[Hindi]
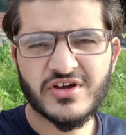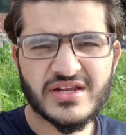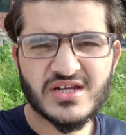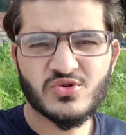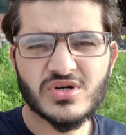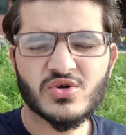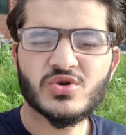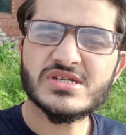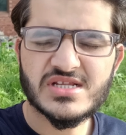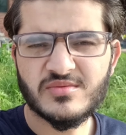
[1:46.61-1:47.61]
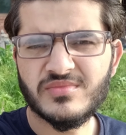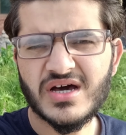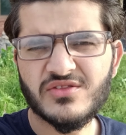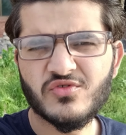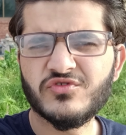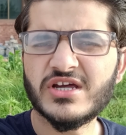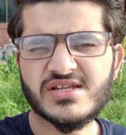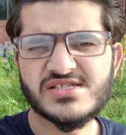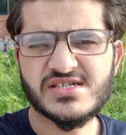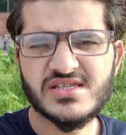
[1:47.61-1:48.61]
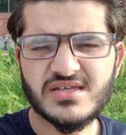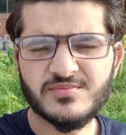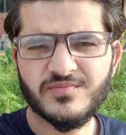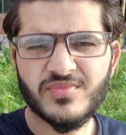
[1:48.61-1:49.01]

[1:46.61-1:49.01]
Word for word: फ़ाइनल हुआ और इस्लामाबाद वो फ़ाइनल जीत गई